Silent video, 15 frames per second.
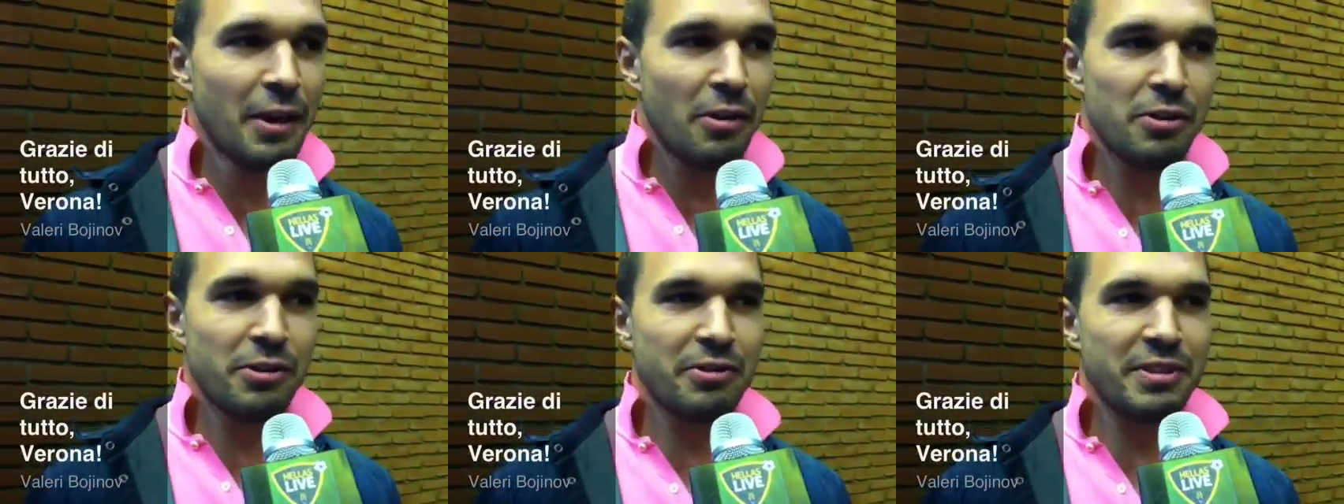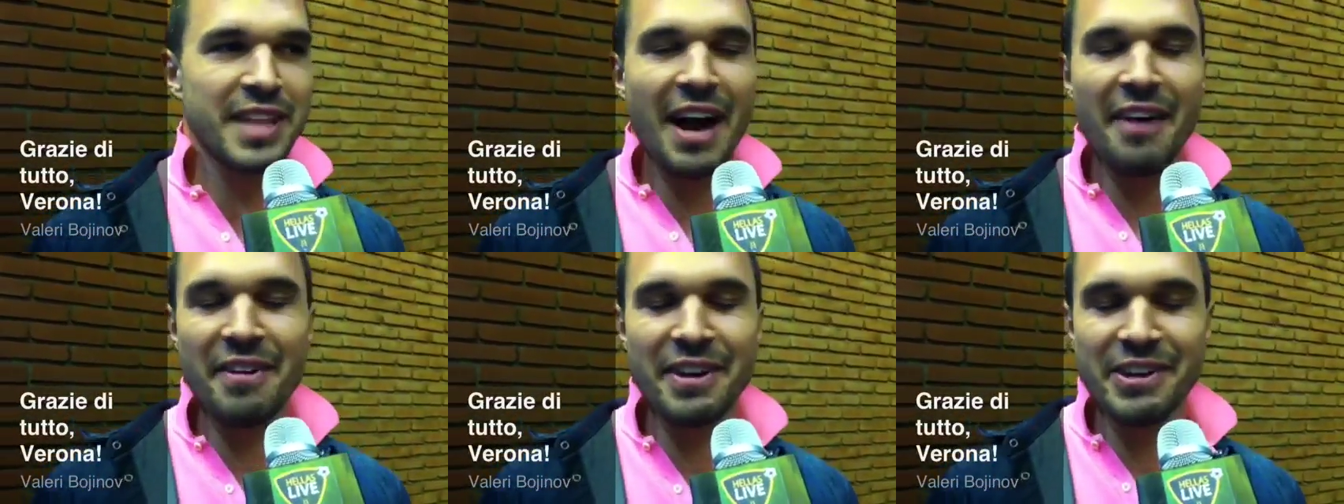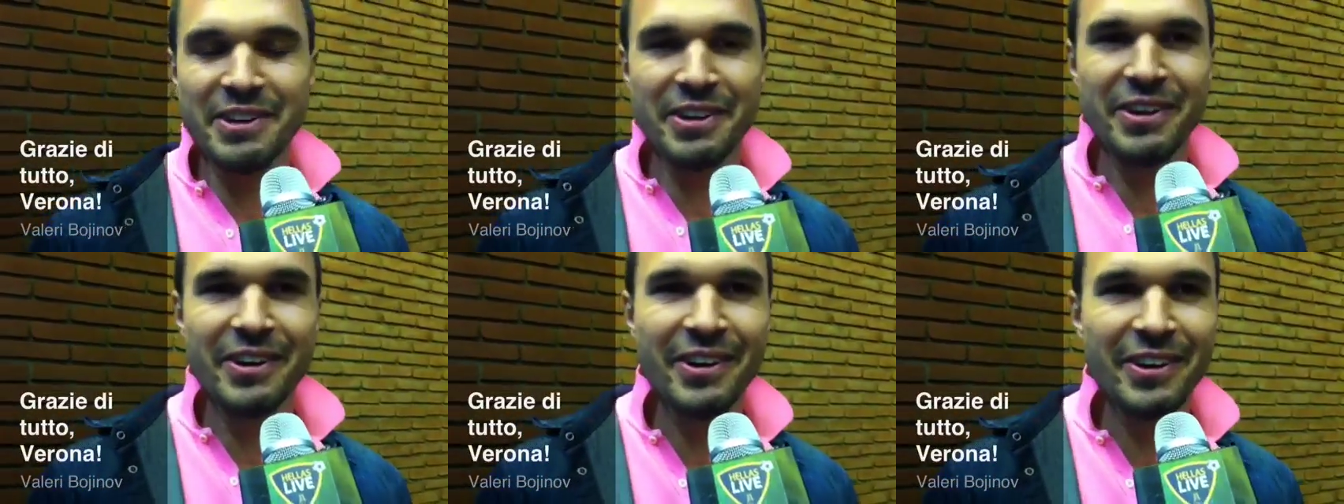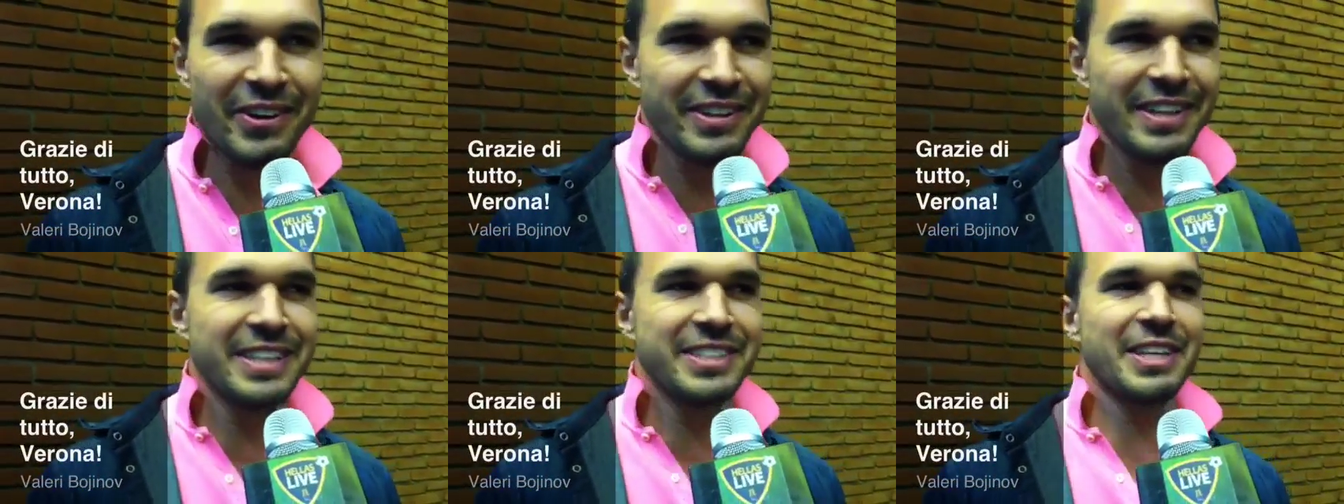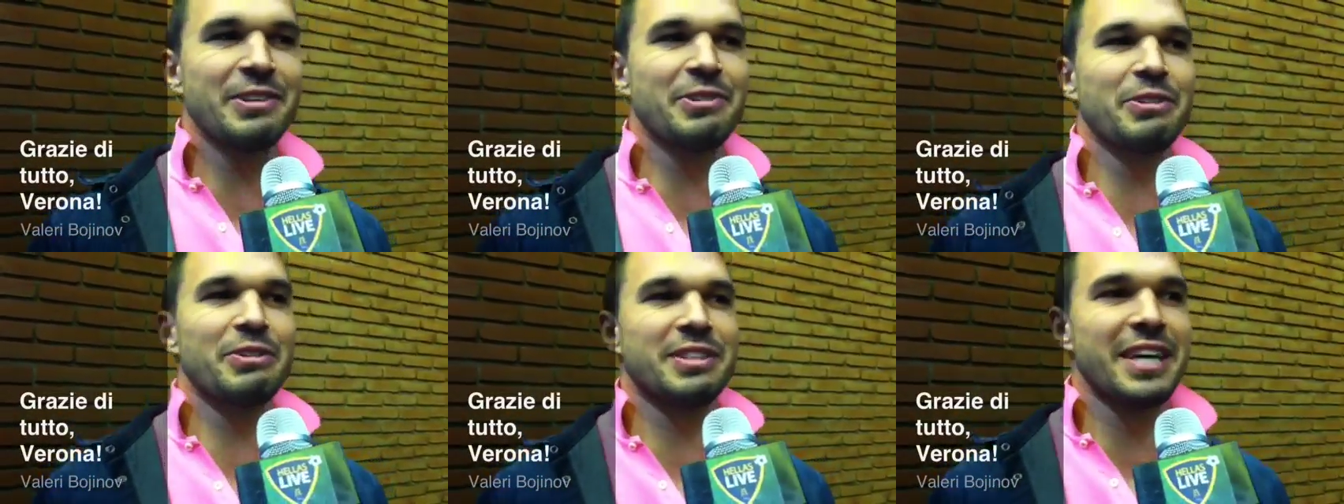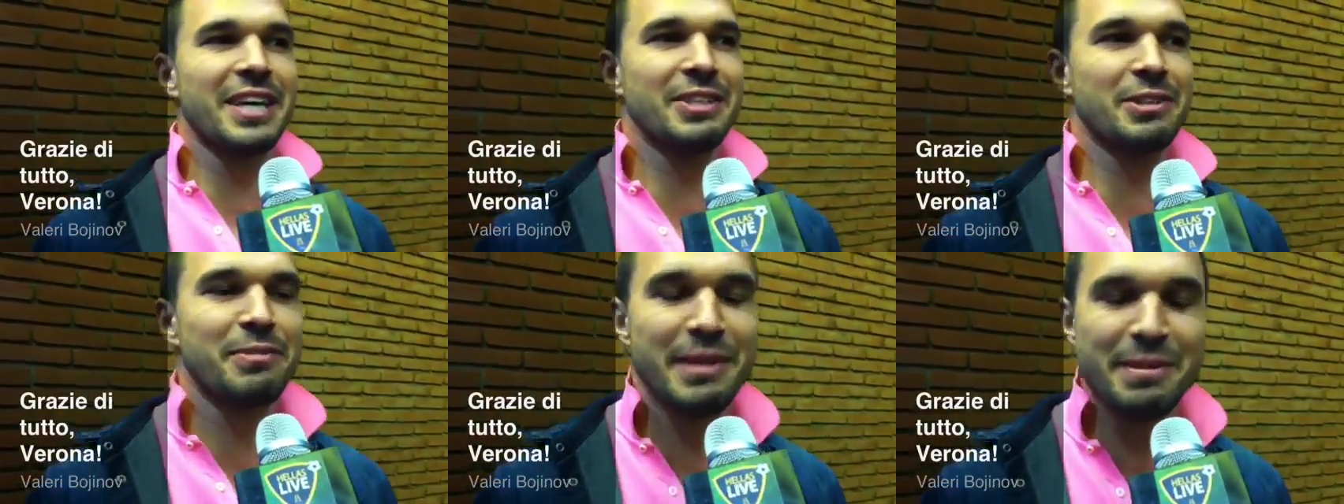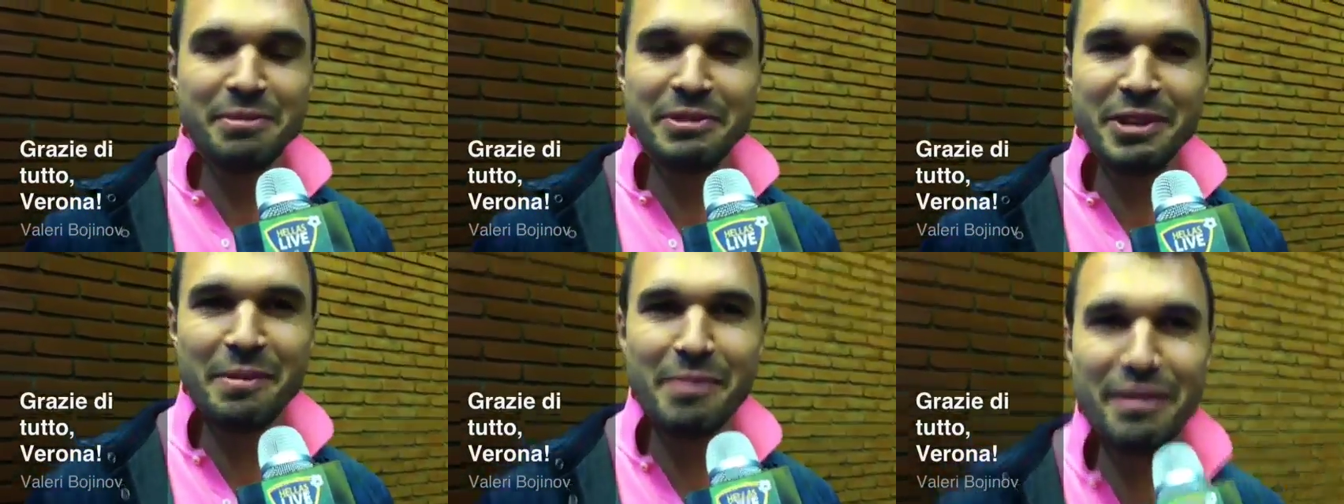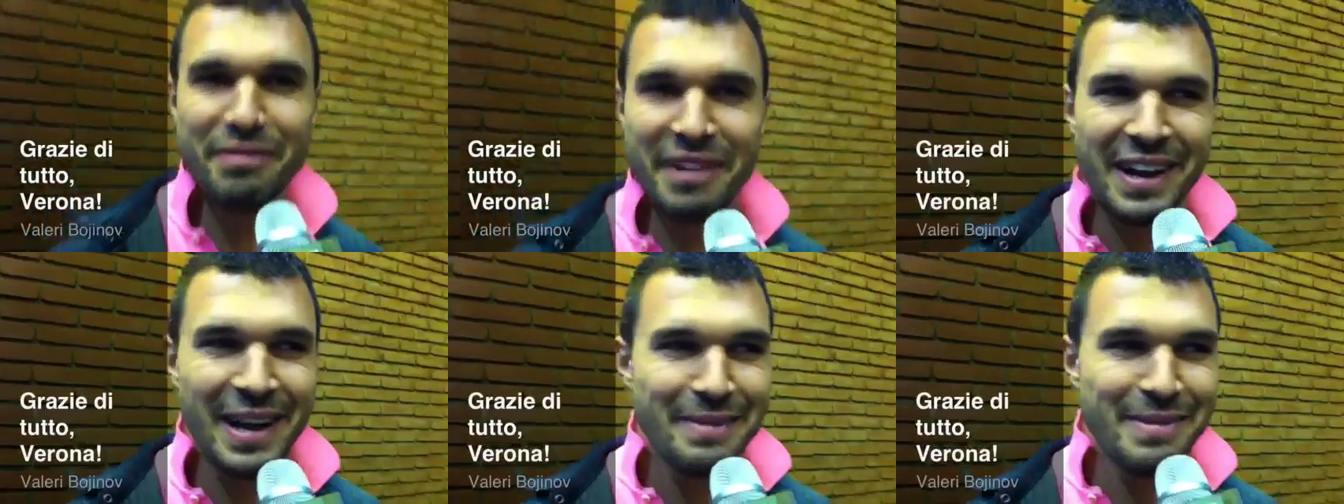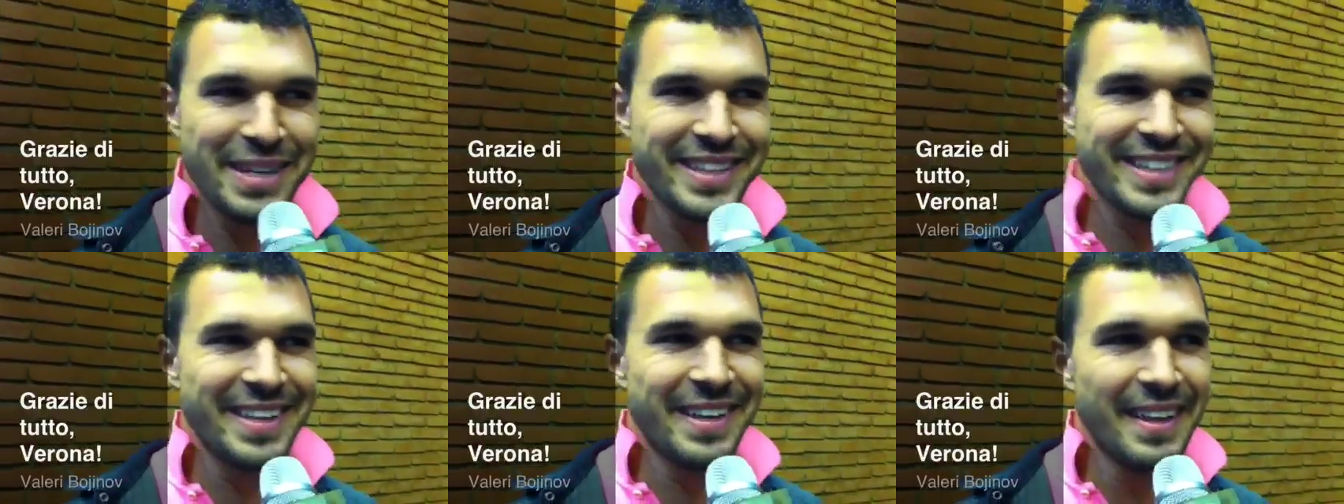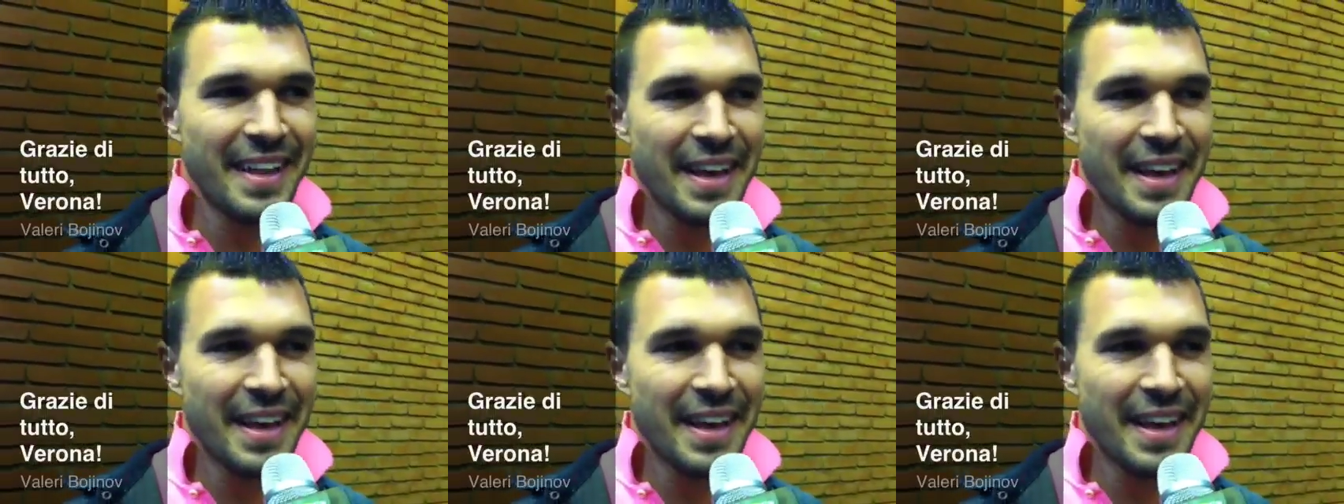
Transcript: lui guidava, io ero lì seduto steso, mi riposavo per fare allenamenti.